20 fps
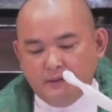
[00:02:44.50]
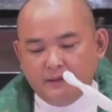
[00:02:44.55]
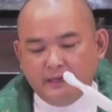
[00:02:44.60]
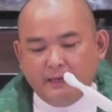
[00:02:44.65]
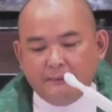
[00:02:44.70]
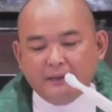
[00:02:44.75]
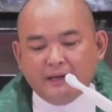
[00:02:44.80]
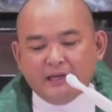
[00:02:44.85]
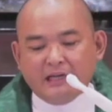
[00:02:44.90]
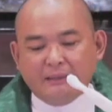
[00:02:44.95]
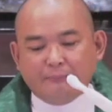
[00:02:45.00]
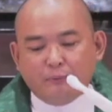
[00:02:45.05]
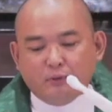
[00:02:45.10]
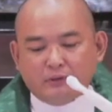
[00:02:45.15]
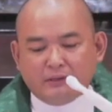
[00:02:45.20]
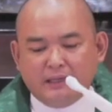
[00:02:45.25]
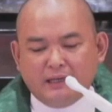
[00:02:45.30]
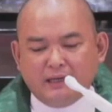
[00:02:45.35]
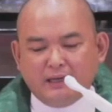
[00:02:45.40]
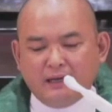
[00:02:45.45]
Kaya maganda
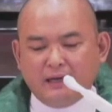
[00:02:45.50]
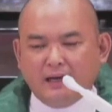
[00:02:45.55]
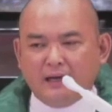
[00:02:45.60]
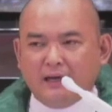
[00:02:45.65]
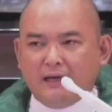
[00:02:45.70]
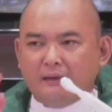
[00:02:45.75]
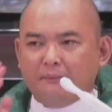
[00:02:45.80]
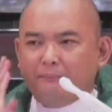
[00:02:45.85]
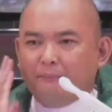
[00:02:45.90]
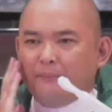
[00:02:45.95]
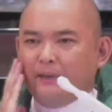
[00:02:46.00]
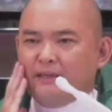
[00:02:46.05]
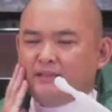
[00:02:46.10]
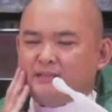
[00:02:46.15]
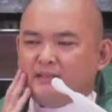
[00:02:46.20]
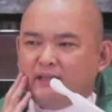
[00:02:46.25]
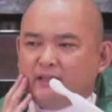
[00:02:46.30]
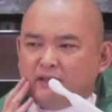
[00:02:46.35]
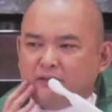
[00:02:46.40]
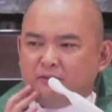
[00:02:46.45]
po talaga,
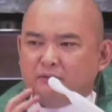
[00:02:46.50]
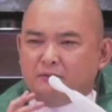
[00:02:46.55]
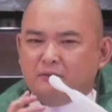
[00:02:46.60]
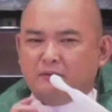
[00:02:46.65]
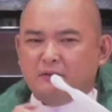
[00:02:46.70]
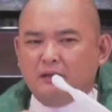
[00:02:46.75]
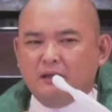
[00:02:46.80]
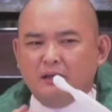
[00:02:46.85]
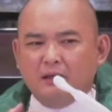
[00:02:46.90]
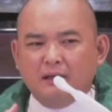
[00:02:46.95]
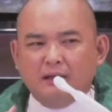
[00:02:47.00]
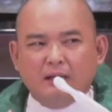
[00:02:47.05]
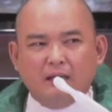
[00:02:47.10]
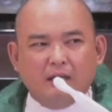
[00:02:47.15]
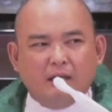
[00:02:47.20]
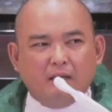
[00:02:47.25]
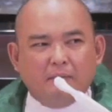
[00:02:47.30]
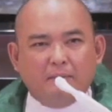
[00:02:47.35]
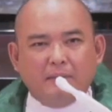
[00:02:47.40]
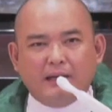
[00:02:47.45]
basic yung
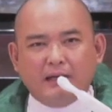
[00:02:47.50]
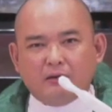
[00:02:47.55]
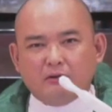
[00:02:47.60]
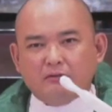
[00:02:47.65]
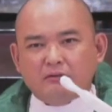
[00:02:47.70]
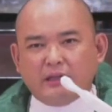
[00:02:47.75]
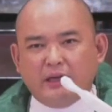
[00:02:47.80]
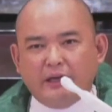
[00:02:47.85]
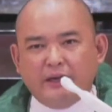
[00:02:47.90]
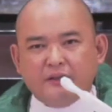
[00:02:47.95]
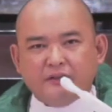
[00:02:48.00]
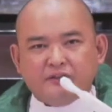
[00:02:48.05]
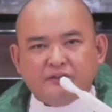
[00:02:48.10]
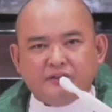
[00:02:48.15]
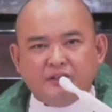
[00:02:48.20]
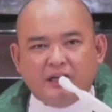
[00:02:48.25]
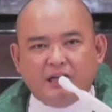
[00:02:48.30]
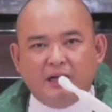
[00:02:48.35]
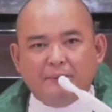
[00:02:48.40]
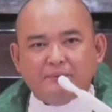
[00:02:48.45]
magkaroon tayong
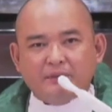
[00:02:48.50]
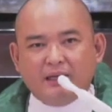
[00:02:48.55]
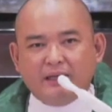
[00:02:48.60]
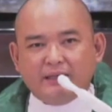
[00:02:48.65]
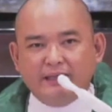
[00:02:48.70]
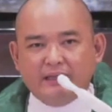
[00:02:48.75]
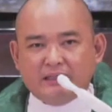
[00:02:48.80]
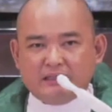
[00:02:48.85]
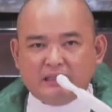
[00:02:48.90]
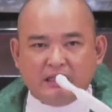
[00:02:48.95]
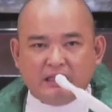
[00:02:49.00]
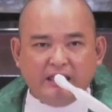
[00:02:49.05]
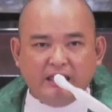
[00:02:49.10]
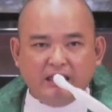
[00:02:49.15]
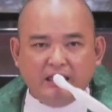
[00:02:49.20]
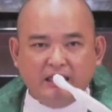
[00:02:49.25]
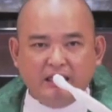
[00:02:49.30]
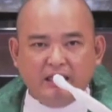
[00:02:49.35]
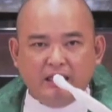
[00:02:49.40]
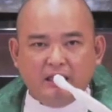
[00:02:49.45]
check-up sa ating
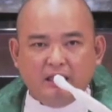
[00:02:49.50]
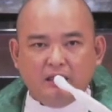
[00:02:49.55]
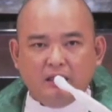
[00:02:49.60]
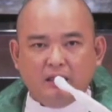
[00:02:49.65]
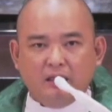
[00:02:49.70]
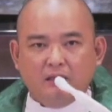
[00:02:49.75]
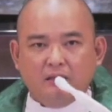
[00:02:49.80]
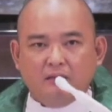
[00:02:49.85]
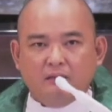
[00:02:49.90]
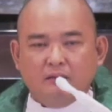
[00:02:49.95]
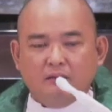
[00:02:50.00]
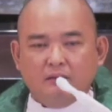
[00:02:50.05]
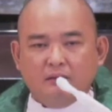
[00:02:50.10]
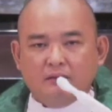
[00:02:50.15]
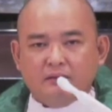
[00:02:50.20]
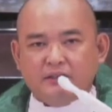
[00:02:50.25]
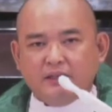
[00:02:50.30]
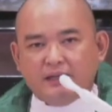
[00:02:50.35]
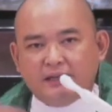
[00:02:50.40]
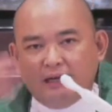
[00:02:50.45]
sarili.
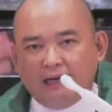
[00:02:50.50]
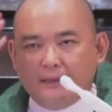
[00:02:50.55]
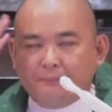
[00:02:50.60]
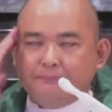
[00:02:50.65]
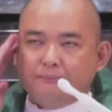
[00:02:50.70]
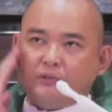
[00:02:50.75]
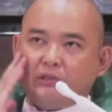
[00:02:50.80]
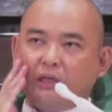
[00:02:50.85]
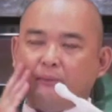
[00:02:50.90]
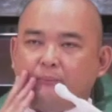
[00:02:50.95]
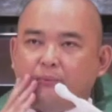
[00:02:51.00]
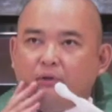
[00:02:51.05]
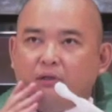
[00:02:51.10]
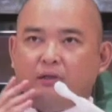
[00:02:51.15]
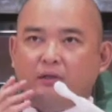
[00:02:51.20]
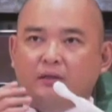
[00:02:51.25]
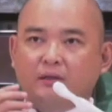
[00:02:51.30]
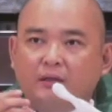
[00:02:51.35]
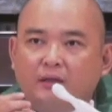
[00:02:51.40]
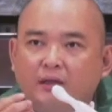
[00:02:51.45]
Check-up, for
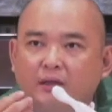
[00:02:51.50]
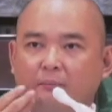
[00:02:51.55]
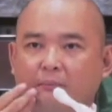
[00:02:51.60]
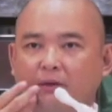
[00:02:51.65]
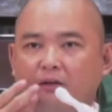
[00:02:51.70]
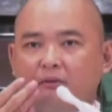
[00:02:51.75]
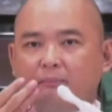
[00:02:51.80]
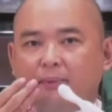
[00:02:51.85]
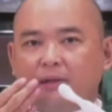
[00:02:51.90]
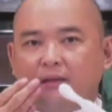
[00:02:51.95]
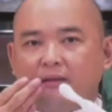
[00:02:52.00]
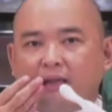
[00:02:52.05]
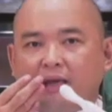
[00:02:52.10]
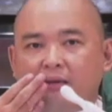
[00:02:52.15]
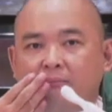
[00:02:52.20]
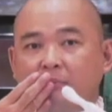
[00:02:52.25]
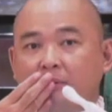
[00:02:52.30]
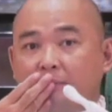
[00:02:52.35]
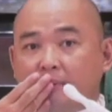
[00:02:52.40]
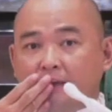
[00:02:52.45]
example, pero pala
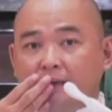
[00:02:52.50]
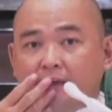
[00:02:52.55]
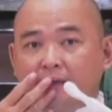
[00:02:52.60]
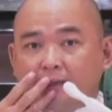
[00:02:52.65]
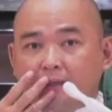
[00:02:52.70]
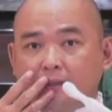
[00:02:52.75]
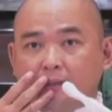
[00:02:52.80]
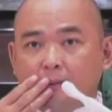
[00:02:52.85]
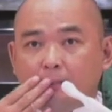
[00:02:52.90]
tayong bibig,